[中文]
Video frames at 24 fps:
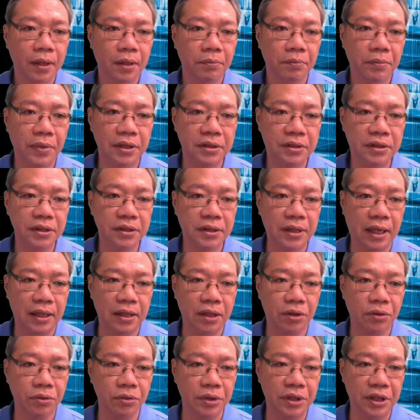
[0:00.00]
每次打
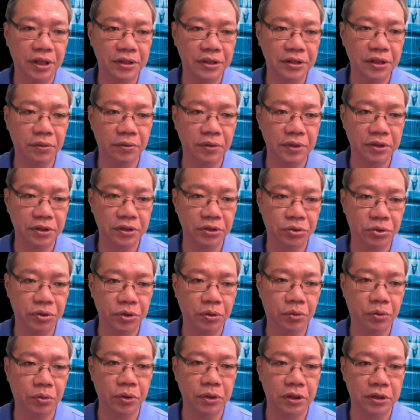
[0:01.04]
到年线位置
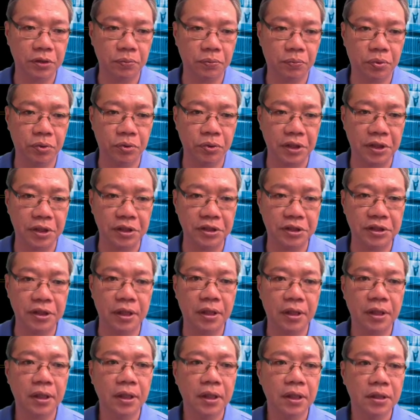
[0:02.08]
区或者是破年
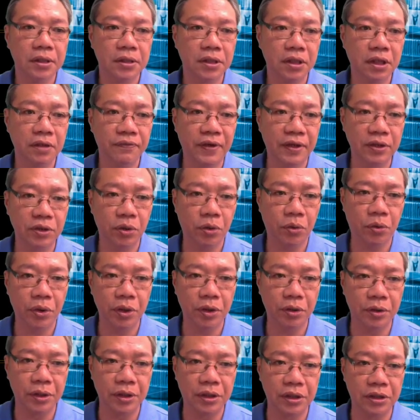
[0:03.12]
线这地方，都会
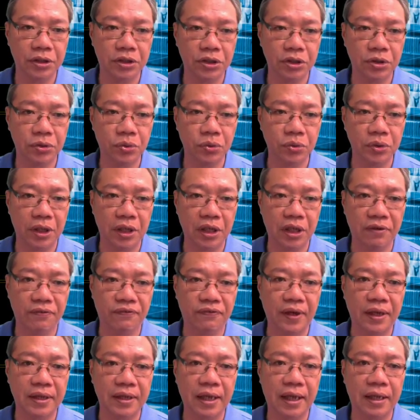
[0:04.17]
有一个急速的一个
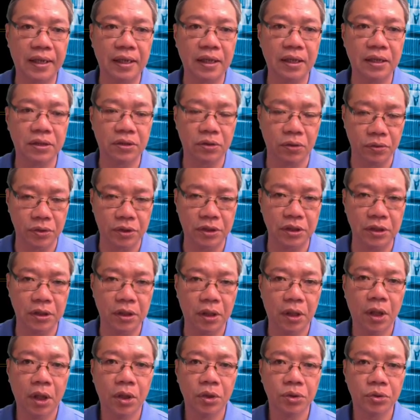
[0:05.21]
反弹的一个走势。
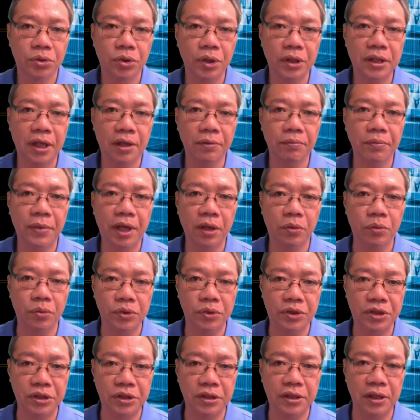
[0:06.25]
所以当美股
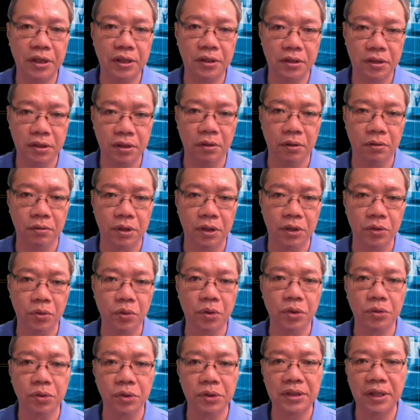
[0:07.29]
急跌之后呢，如
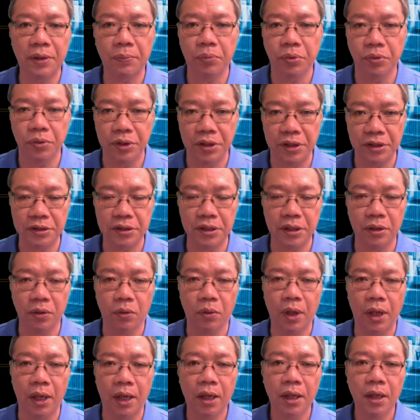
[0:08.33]
果说在破年线的
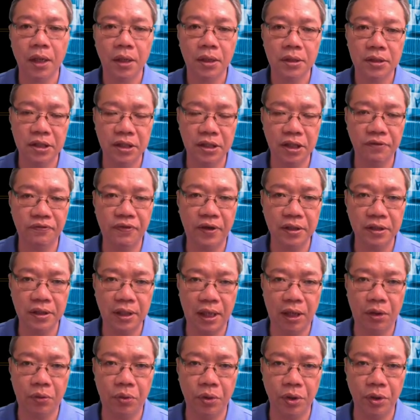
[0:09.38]
话，这个地方
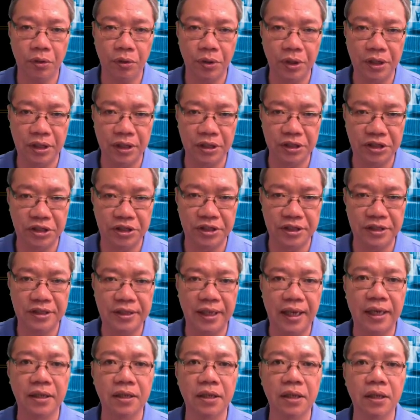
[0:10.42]
它会有一个急
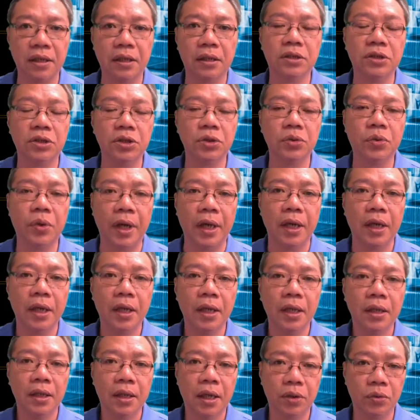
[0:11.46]
弹的一个机会。
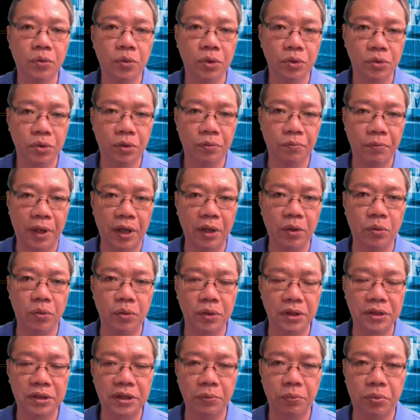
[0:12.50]
那如果说美股
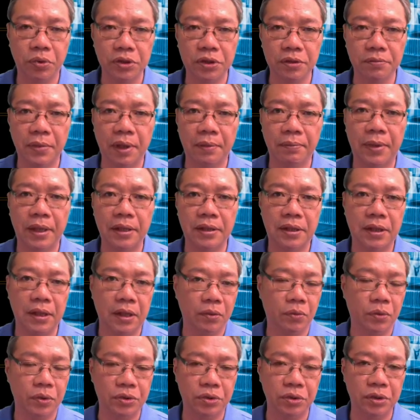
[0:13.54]
呢这波是慢慢跌，
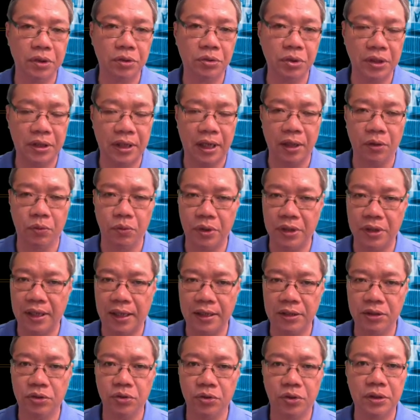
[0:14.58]
我觉得对台股的
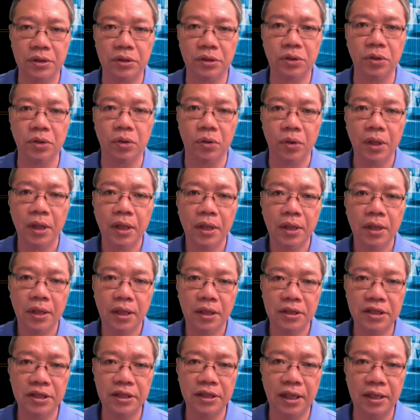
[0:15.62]
压力就很重。那
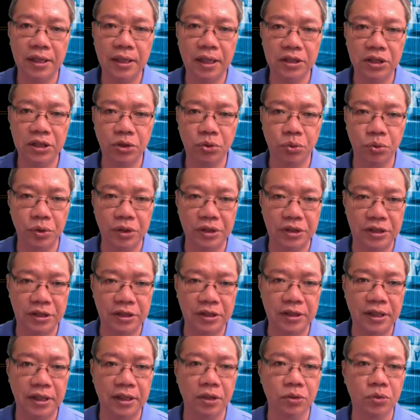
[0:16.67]
既然它是属于
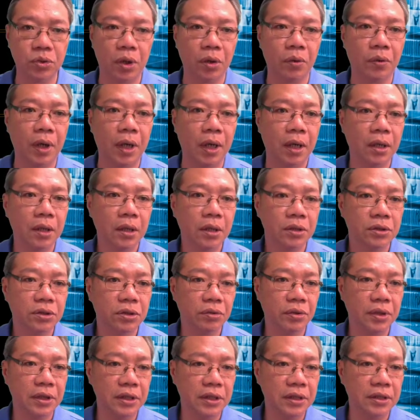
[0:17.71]
急跌的状况，
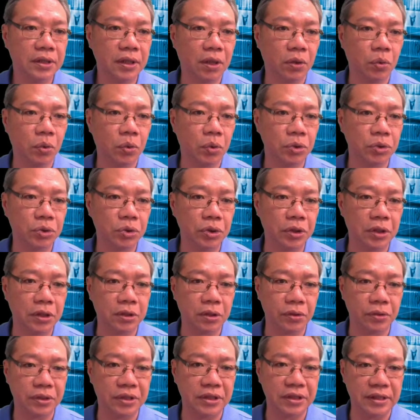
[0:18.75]
就依照过去的
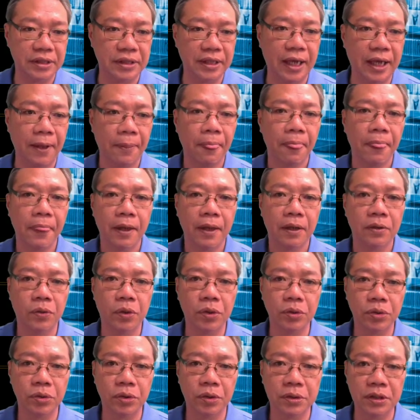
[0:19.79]
走势一样，如
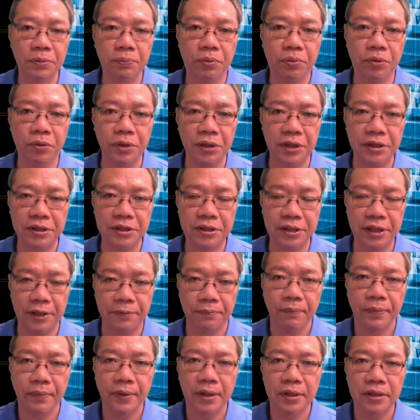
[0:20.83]
果说是破年线。
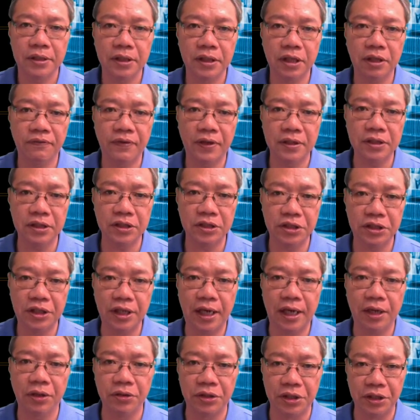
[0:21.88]
这个地方这几
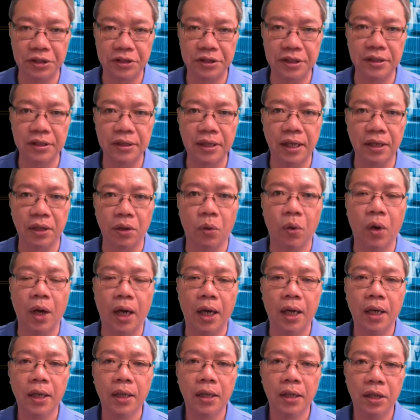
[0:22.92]
天还有点震荡的
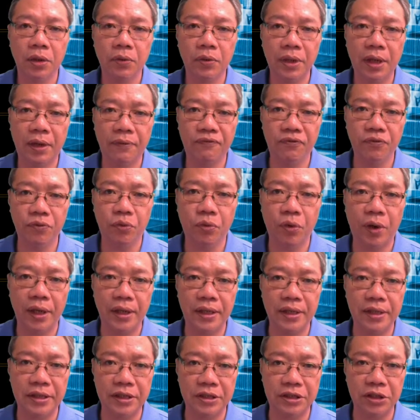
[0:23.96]
话，因为它负乖
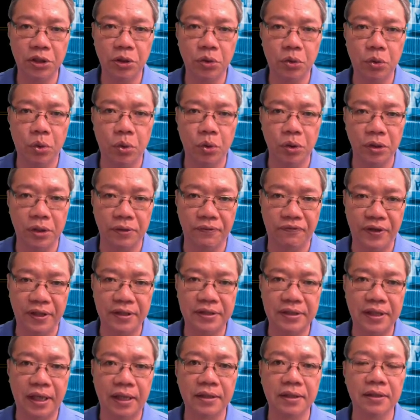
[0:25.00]
离已经扩得
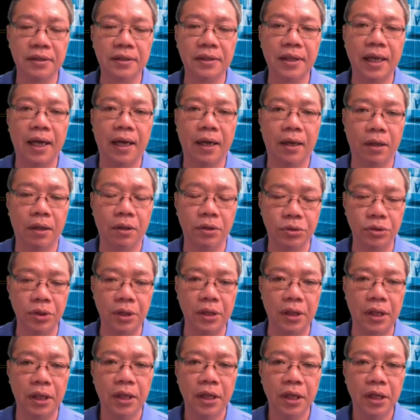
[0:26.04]
非常的大哈，所
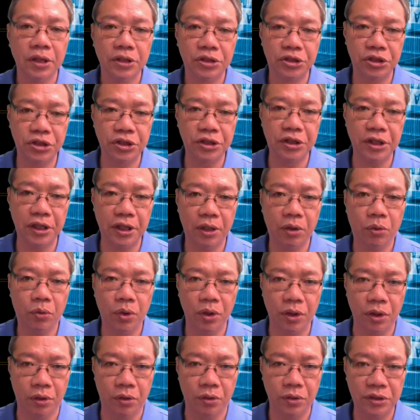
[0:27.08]
以呢，急跌
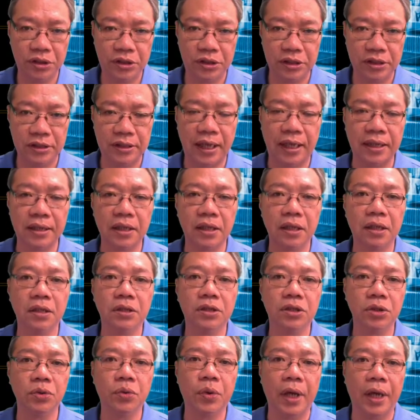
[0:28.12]
会有急弹的一个
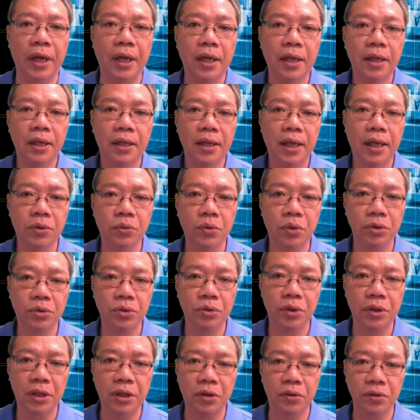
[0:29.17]
机会。那如果
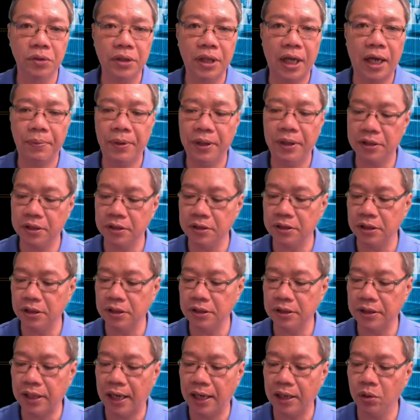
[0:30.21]
说能够搭配着整
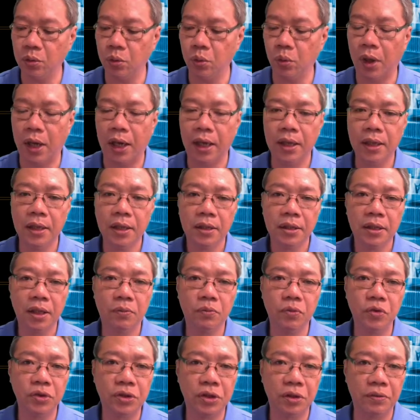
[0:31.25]
个台股啊，到
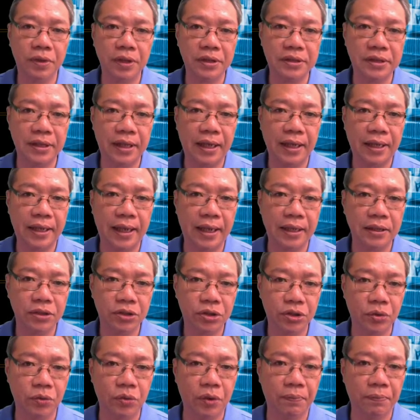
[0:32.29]
目前为止来看，
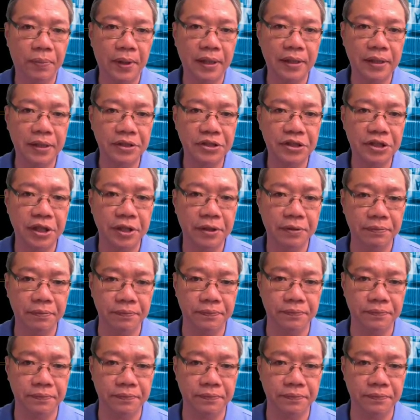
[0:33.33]
守稳半年线，